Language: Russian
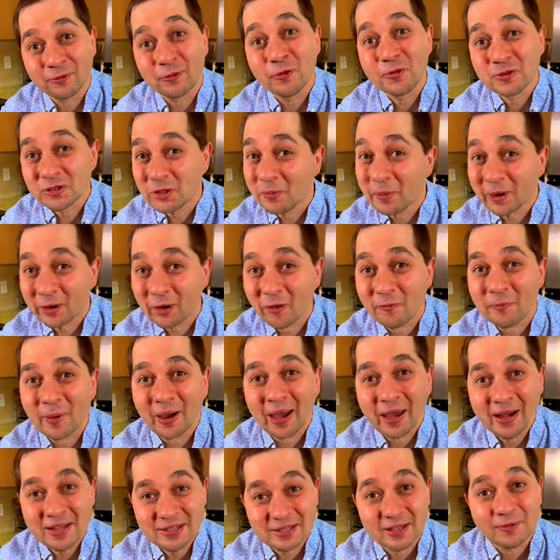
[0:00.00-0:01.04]
Вкусную морковь
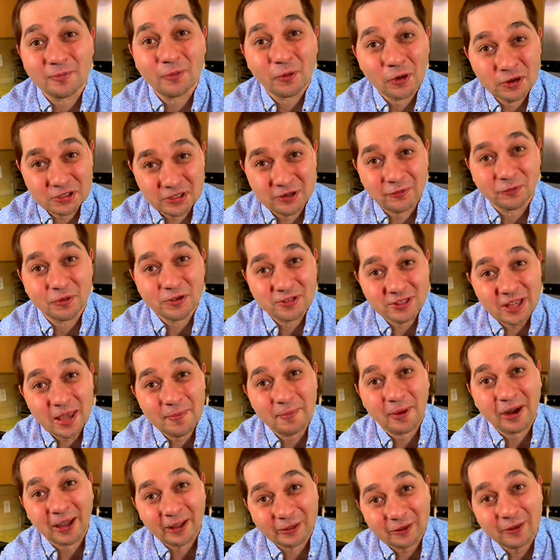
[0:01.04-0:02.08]
по-корейски проще и вкуснее
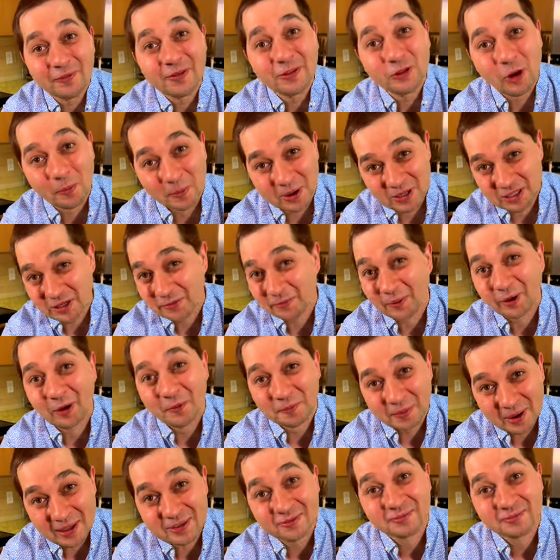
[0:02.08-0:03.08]
приготовить дома, чем покупать в